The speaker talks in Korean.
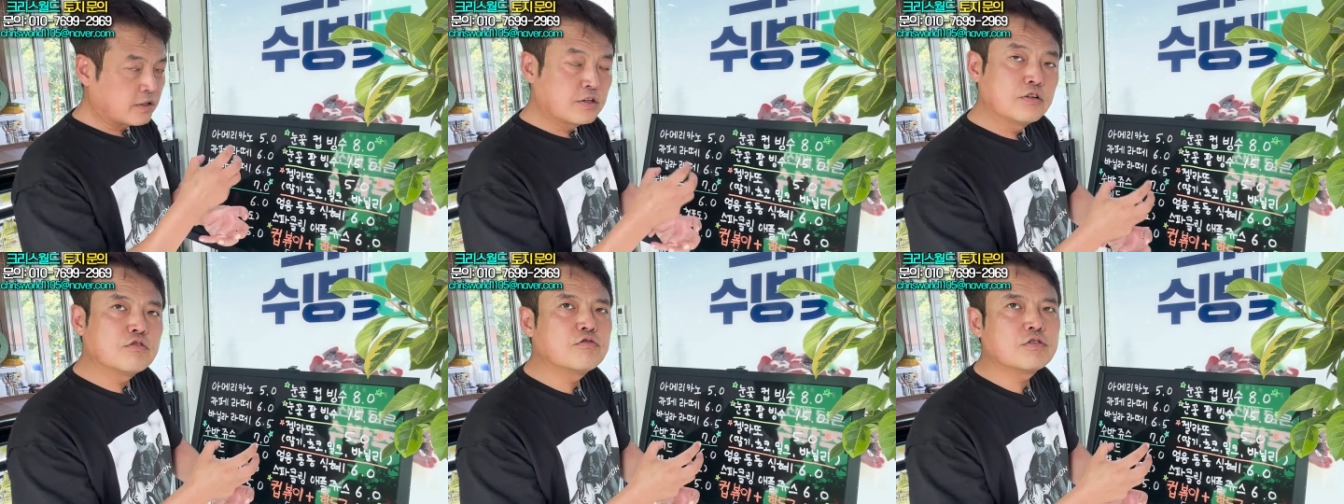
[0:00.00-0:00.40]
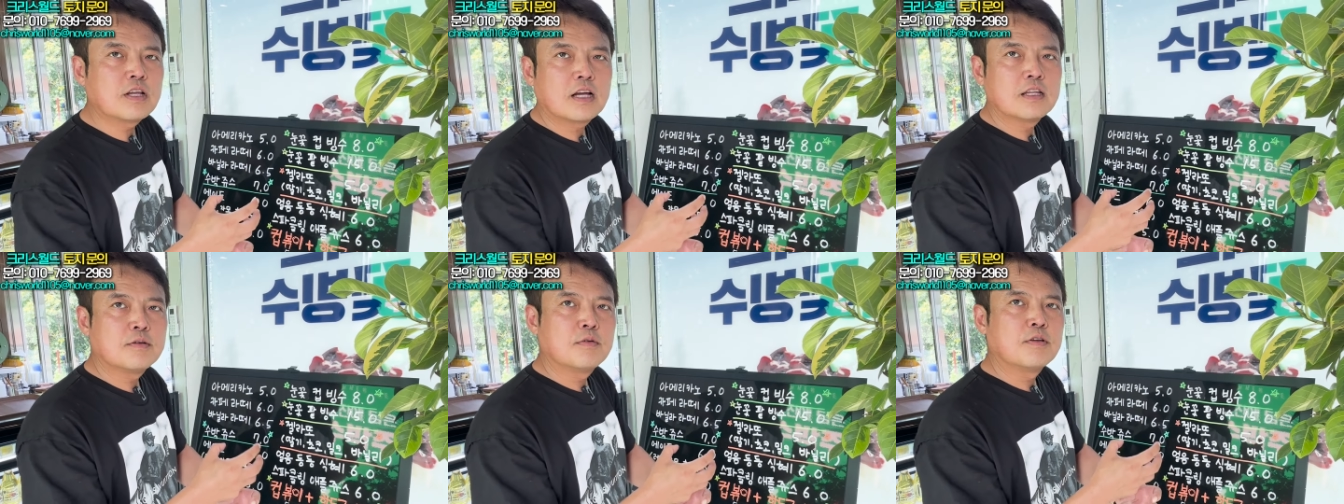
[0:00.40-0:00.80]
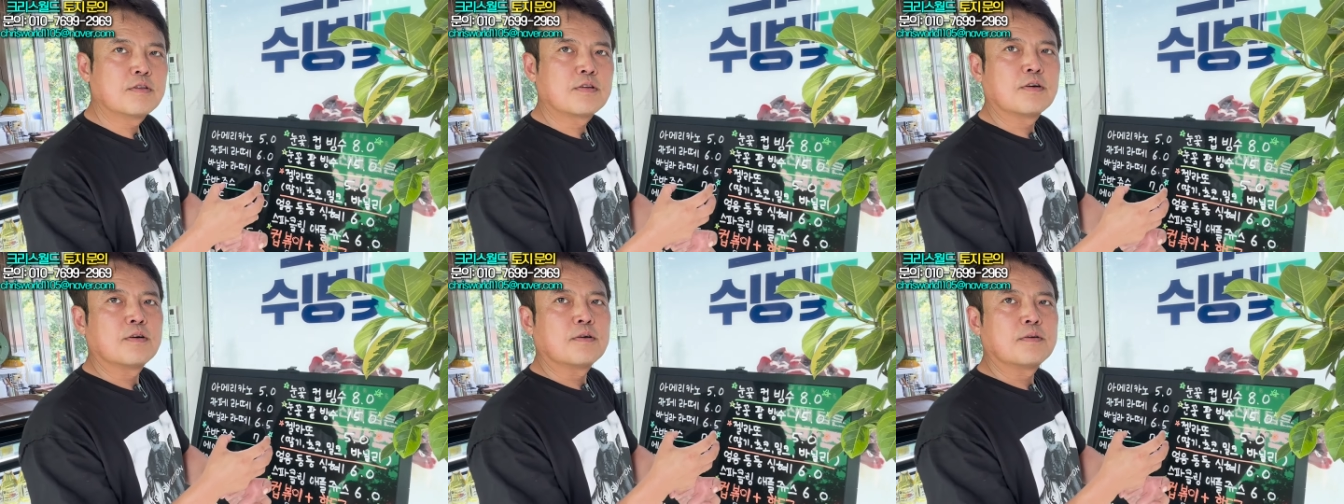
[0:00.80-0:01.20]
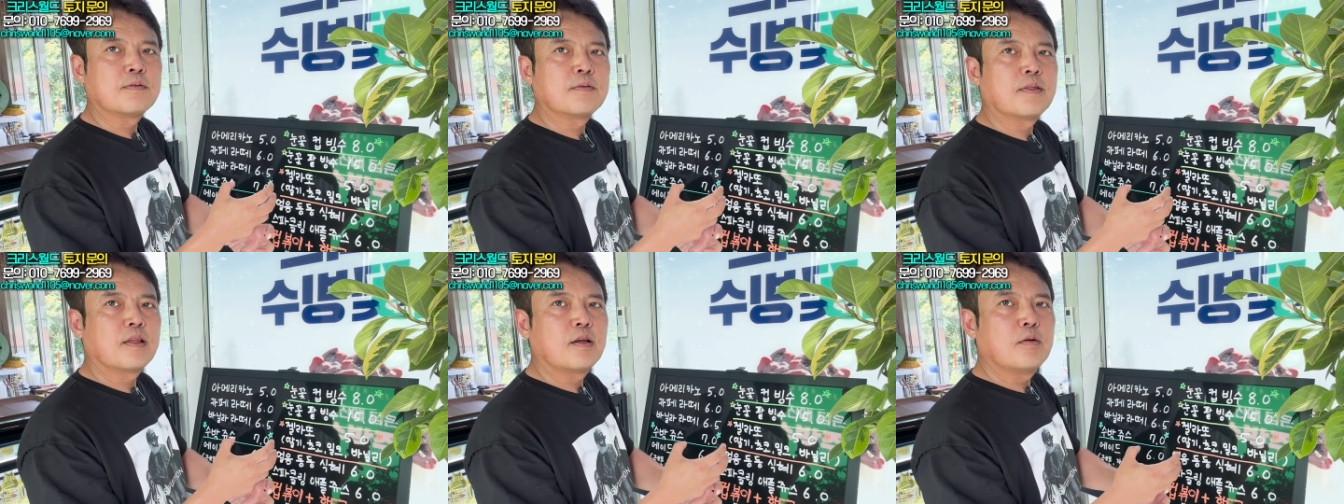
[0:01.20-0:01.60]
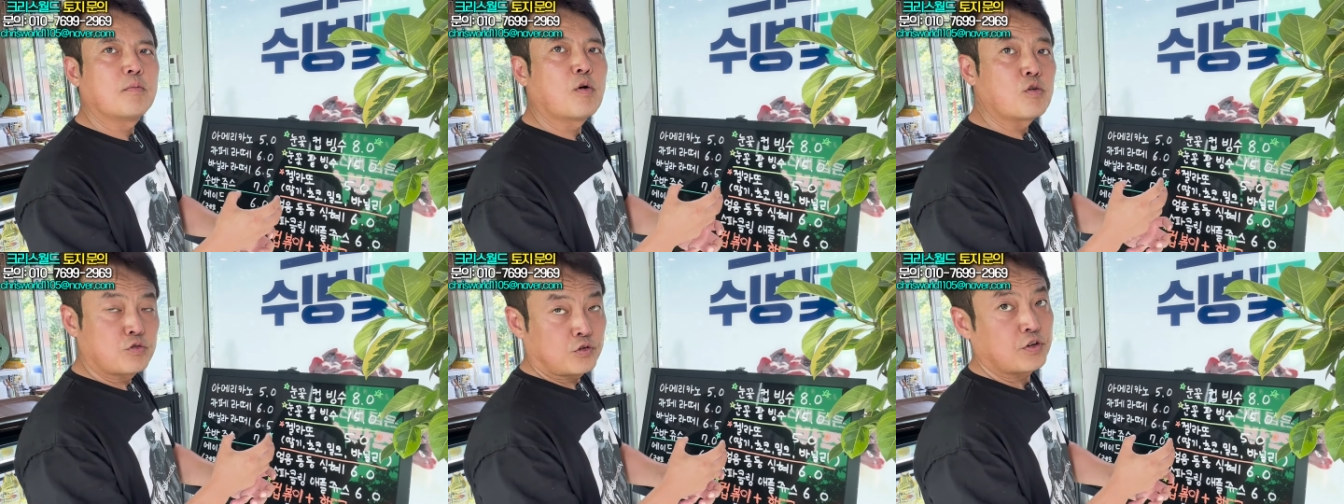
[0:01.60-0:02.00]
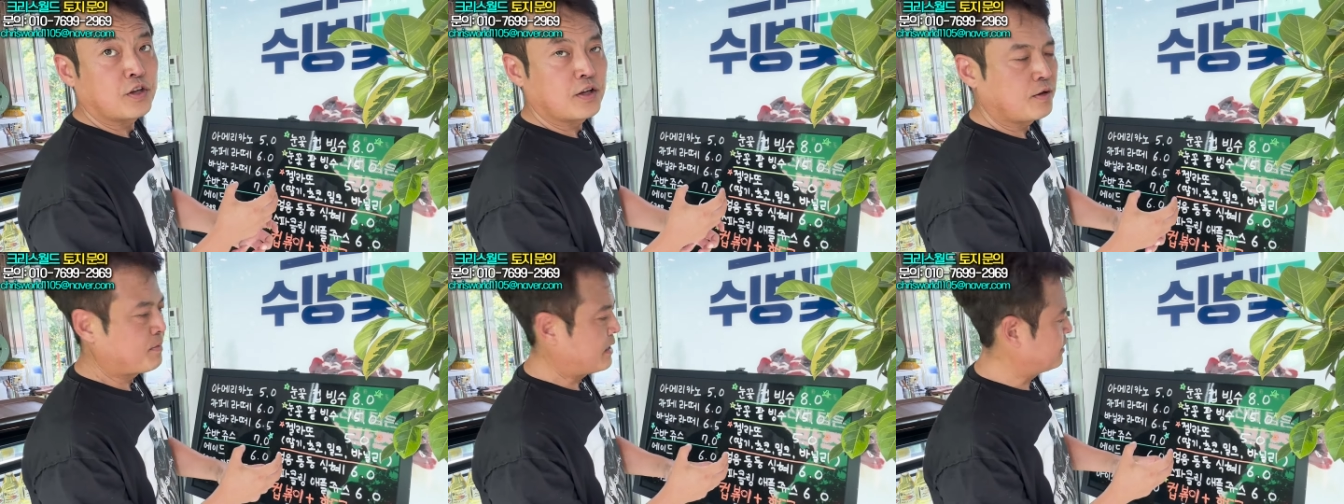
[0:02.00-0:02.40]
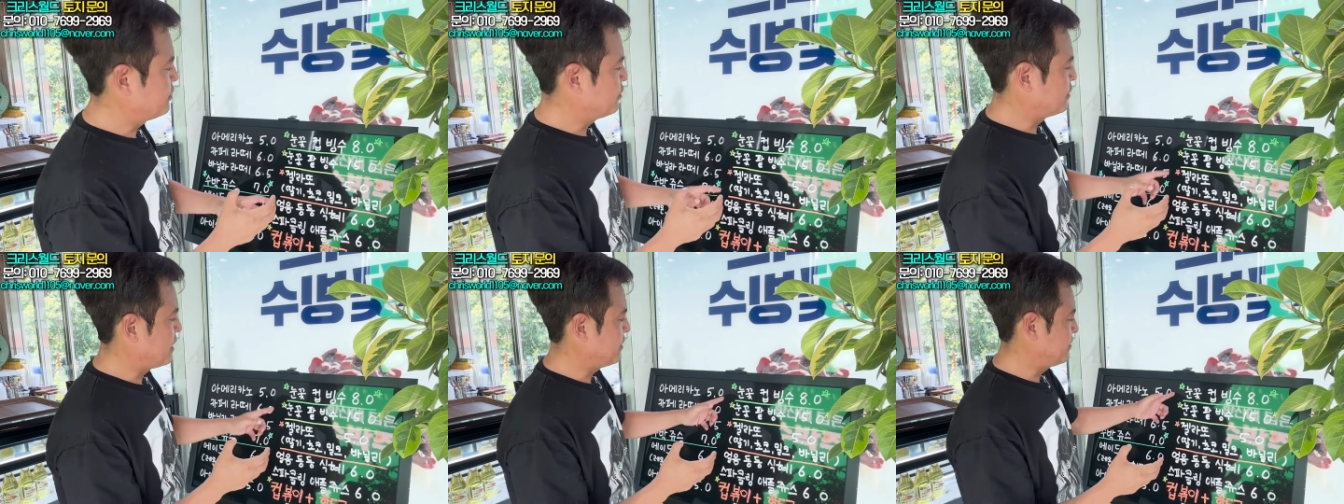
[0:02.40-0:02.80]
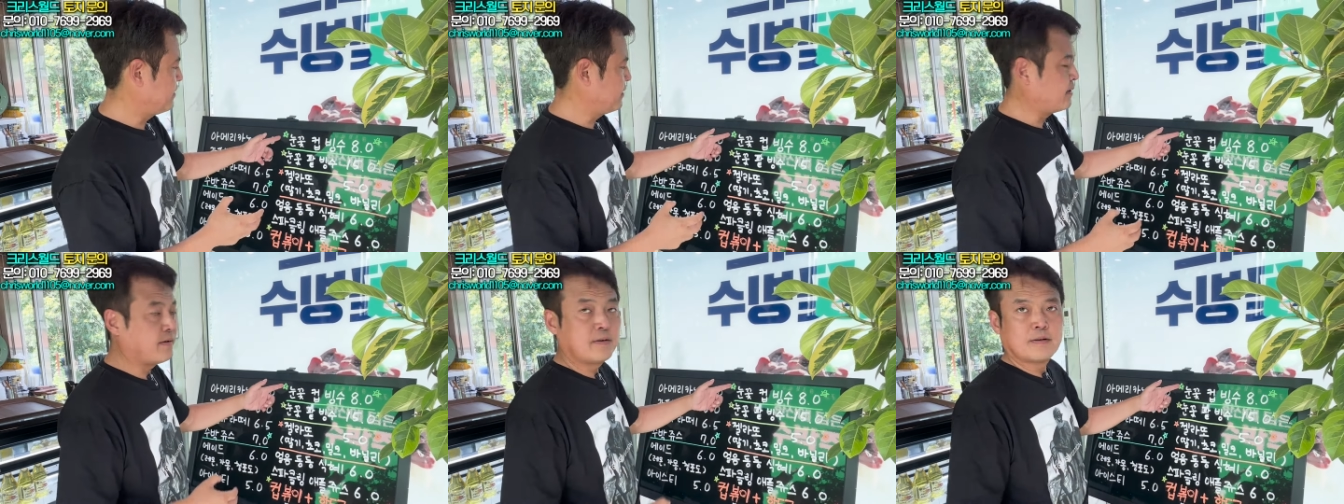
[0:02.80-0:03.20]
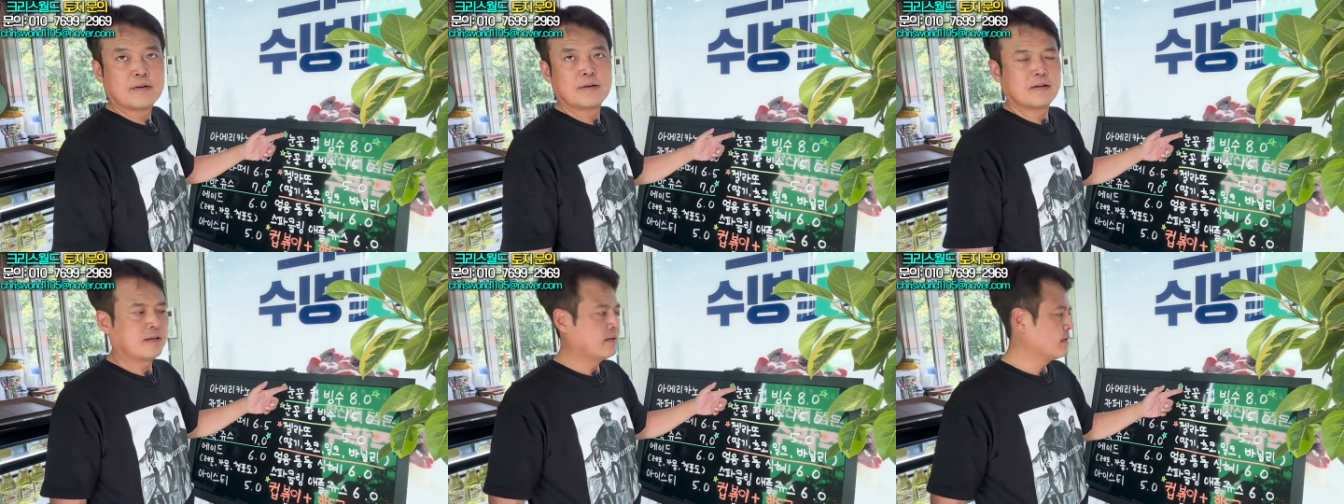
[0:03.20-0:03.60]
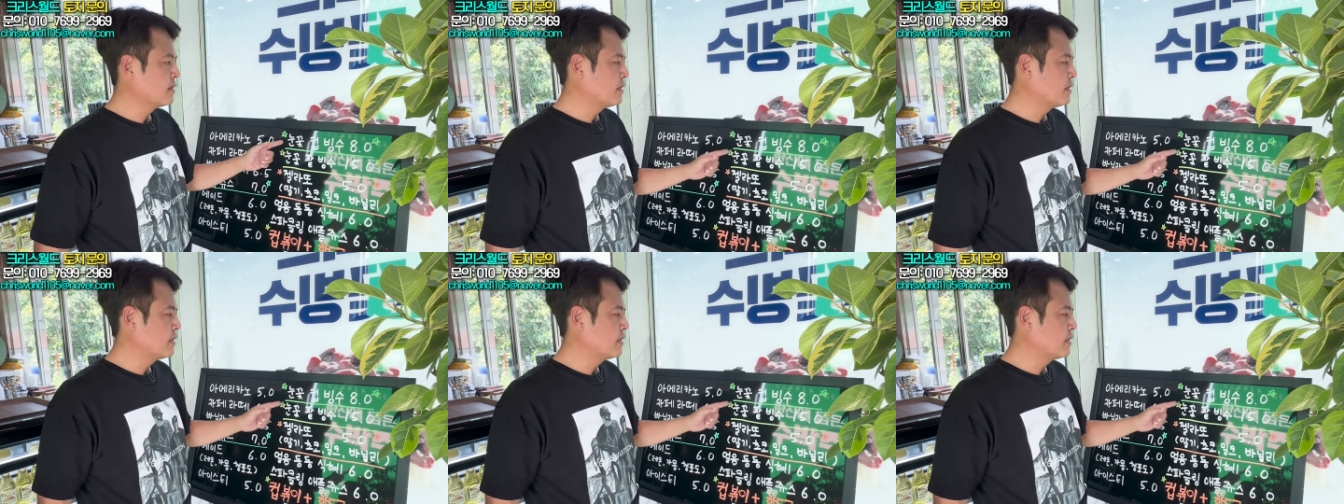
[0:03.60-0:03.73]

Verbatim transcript: 들고 다니면서 먹을 수 있게 만들어 놨어요. 그